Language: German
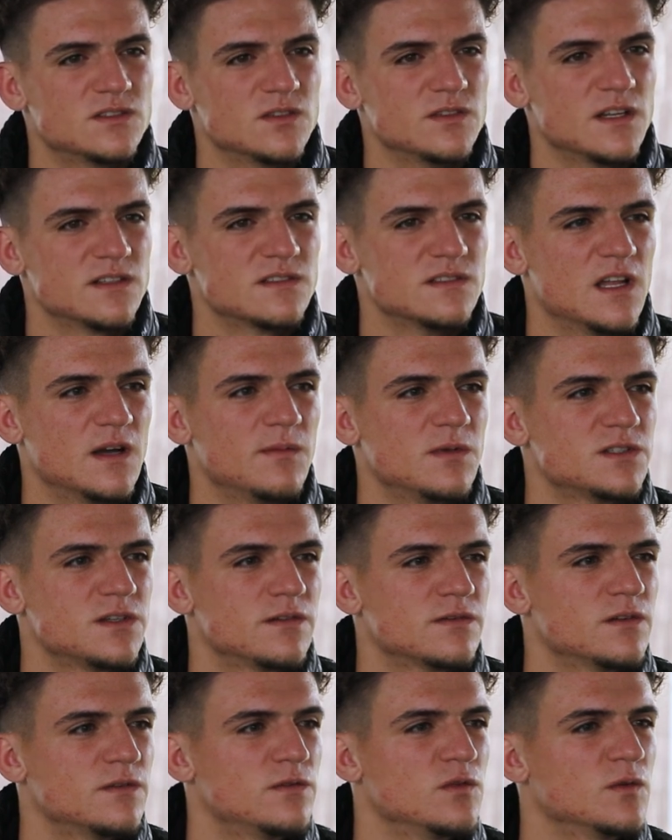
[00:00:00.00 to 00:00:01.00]
zur
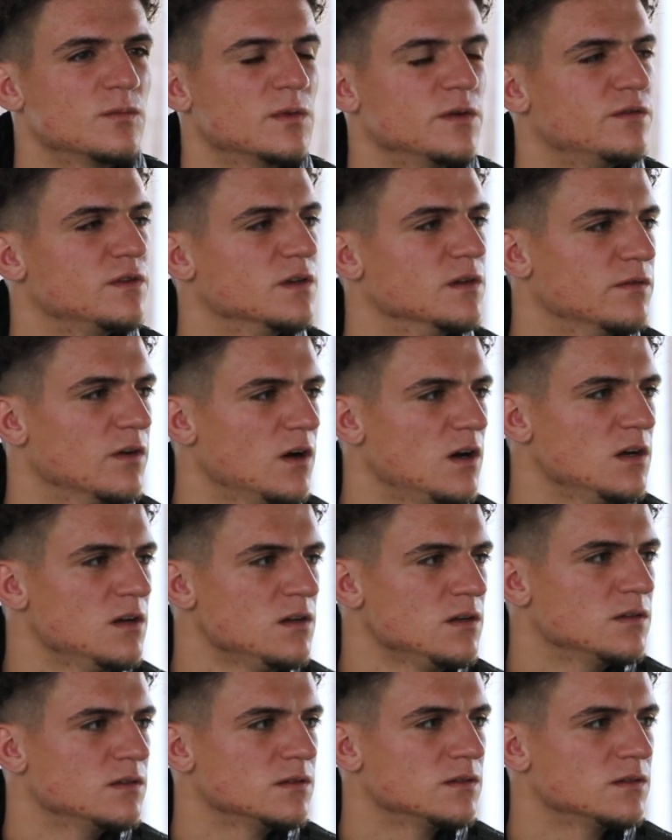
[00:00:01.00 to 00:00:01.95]
Nationalmannschaft geflogen bin für eine Woche.